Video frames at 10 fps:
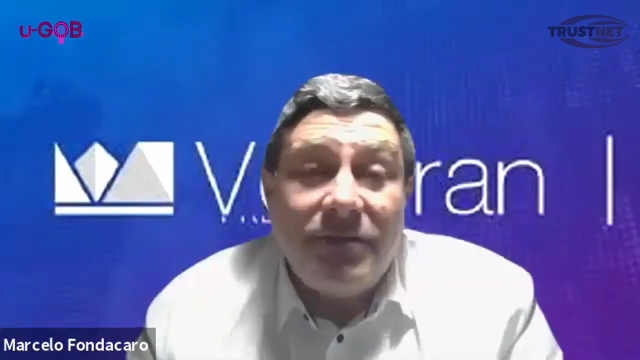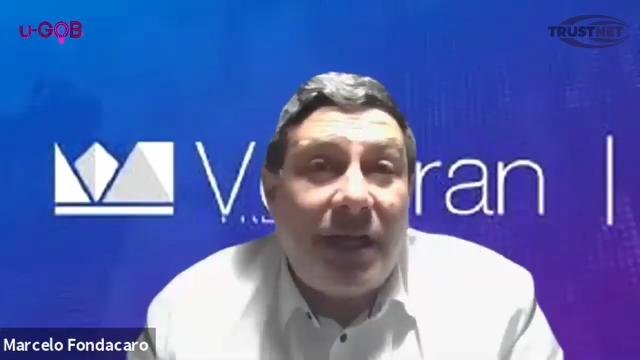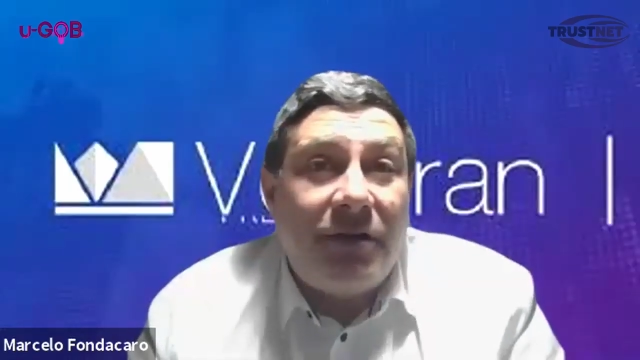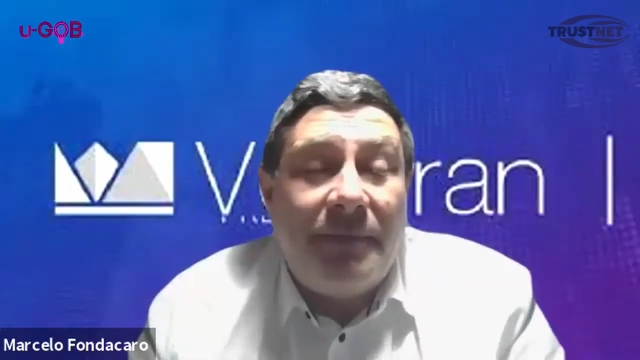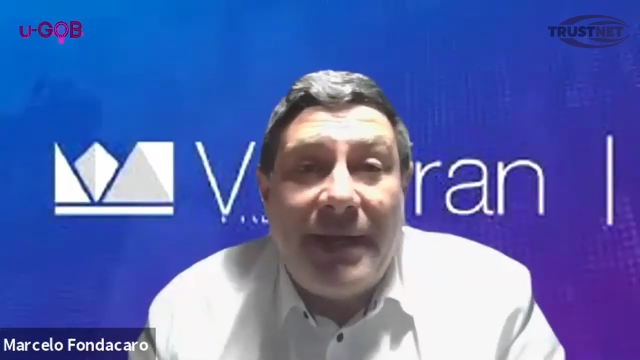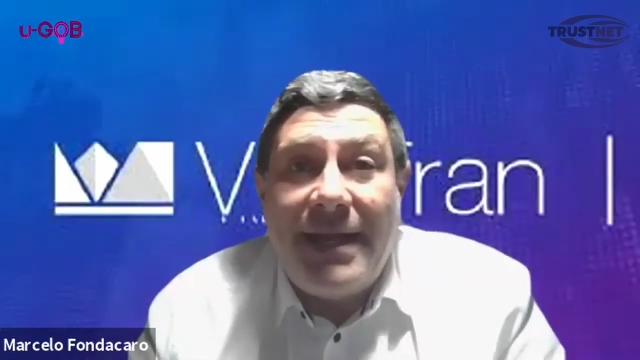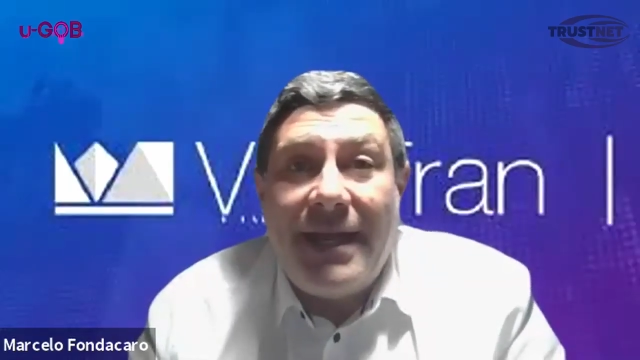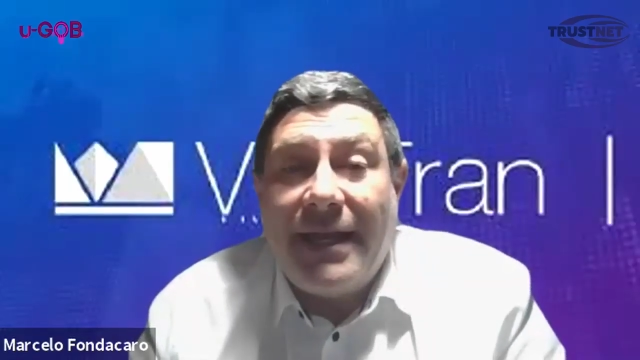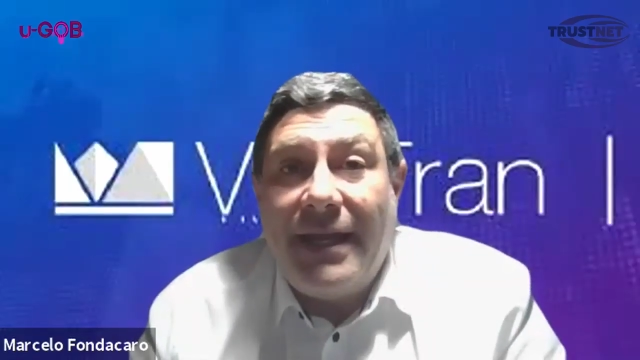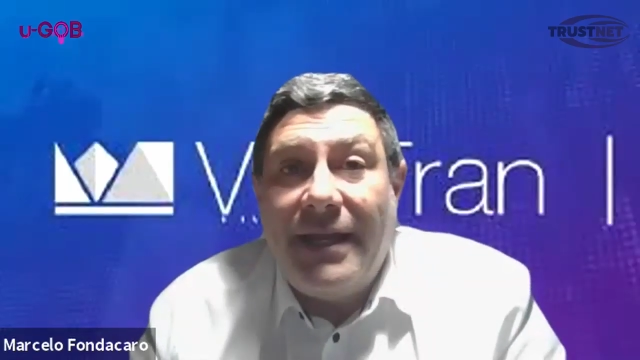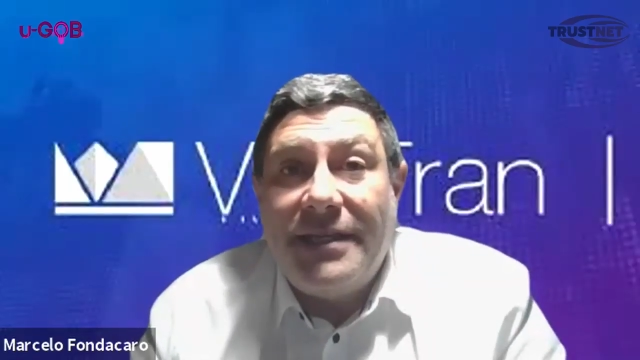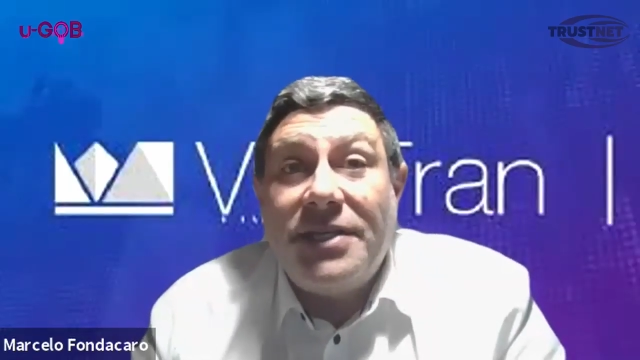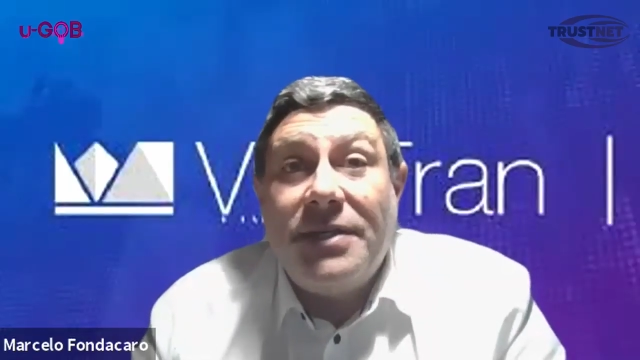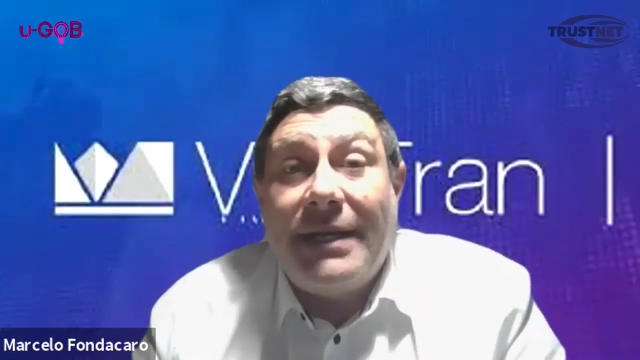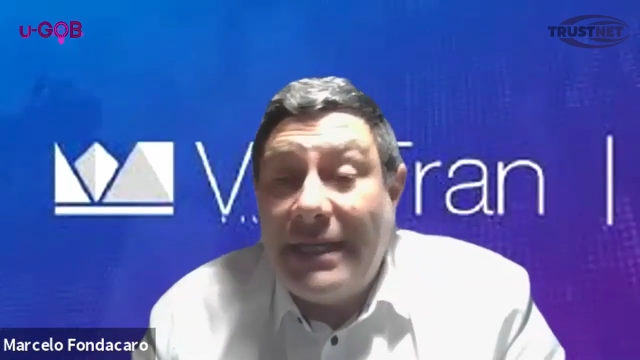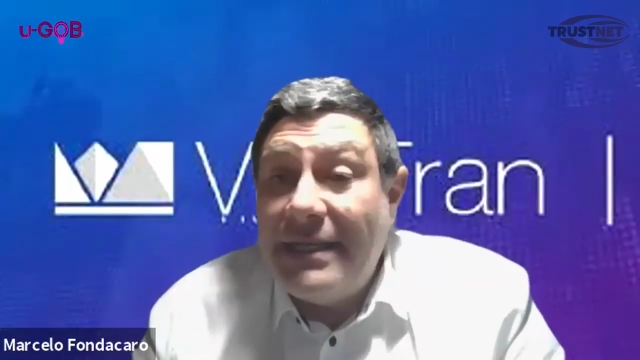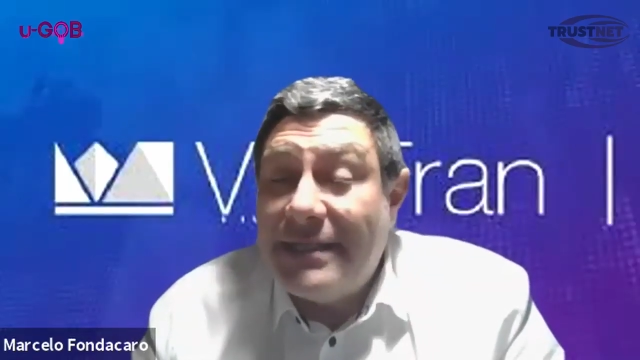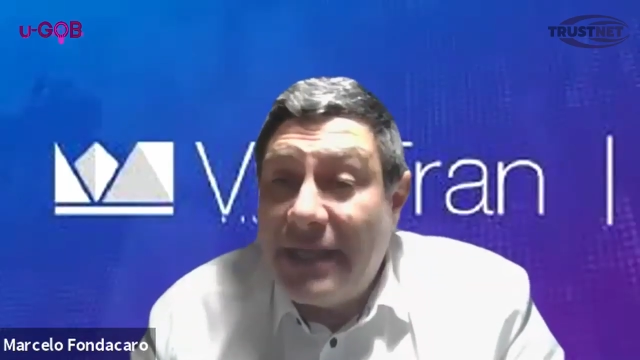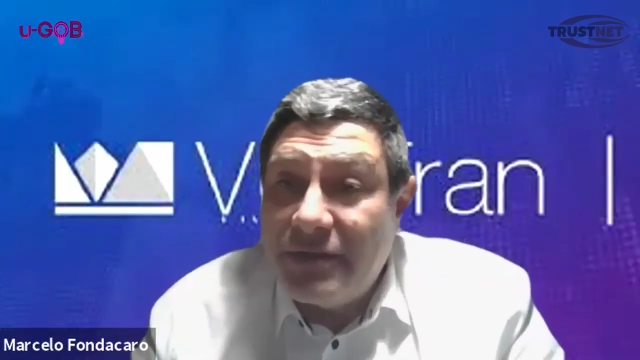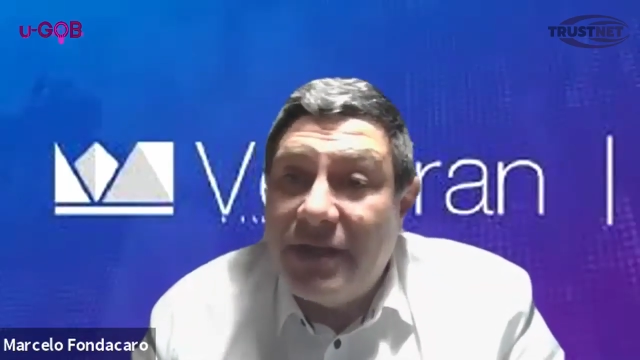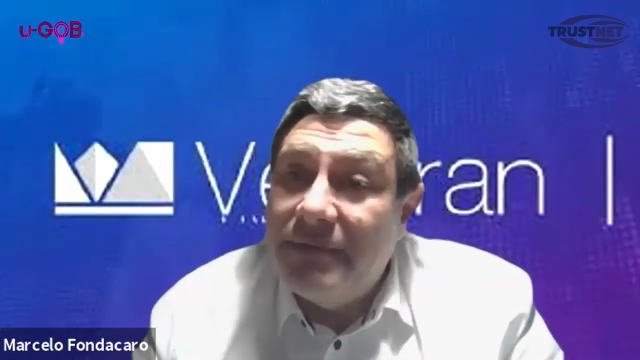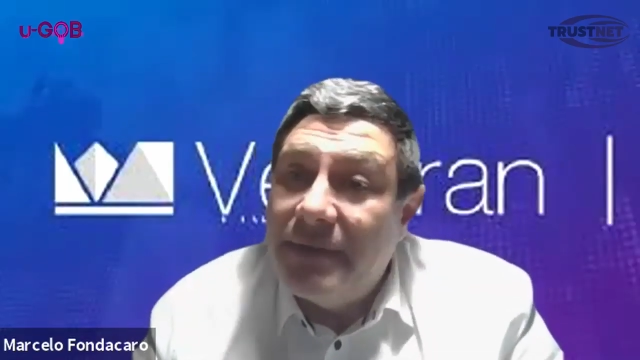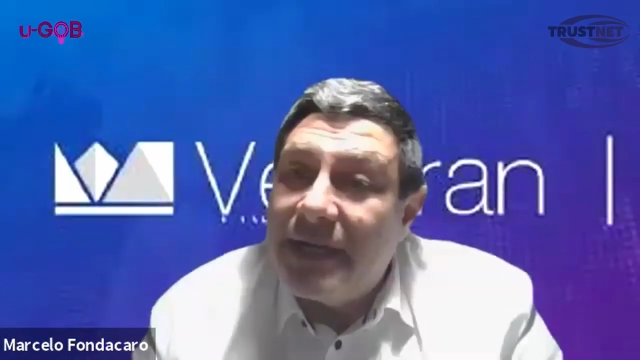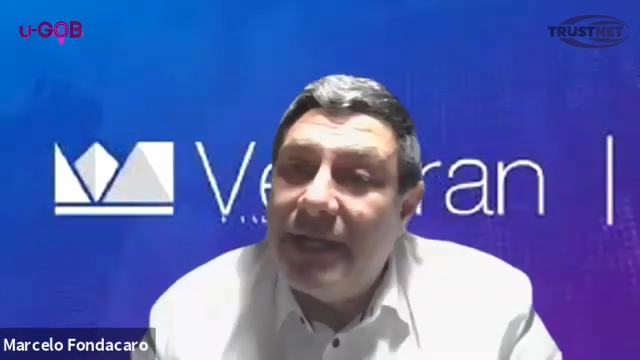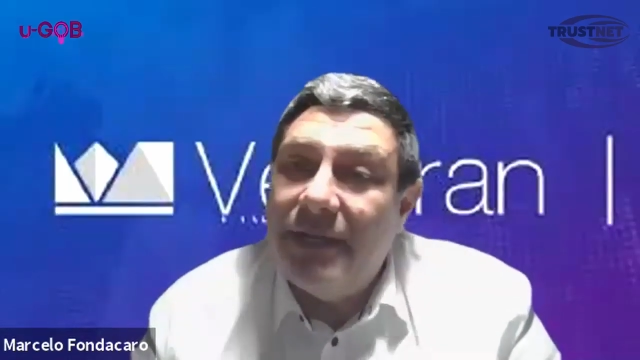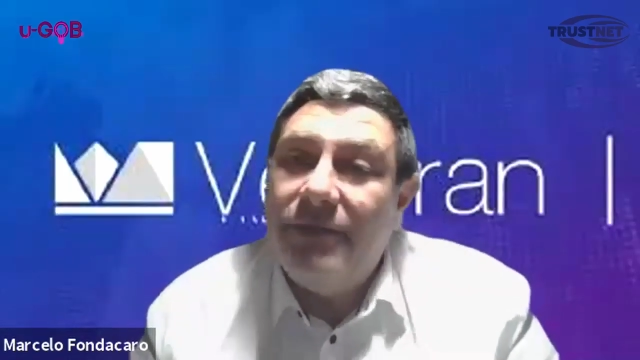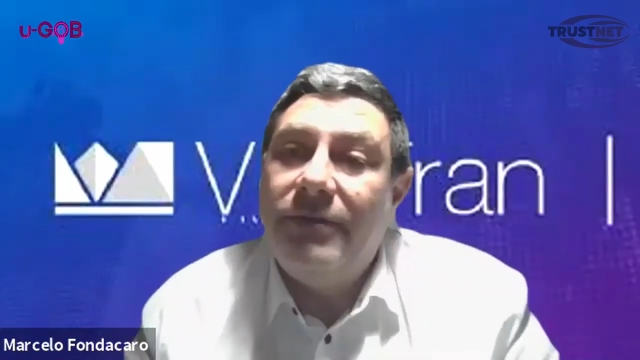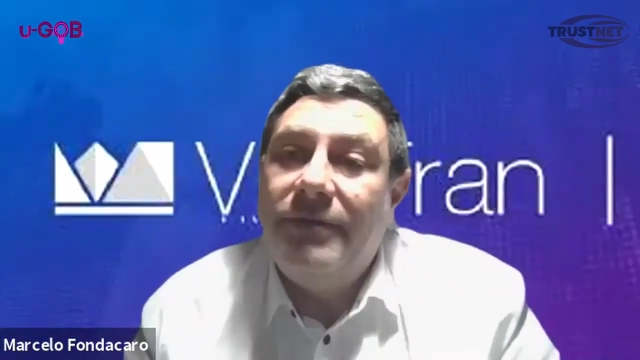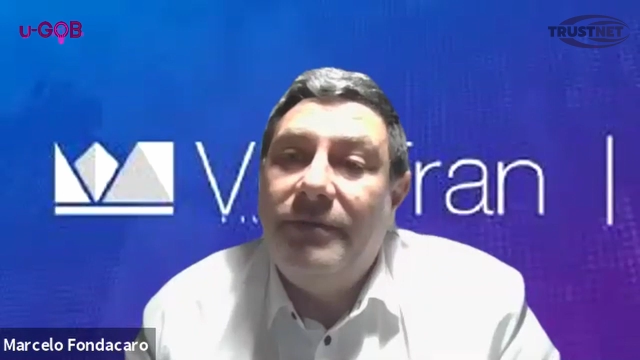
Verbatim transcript: es una compañía que ya lleva 15 años en el mercado,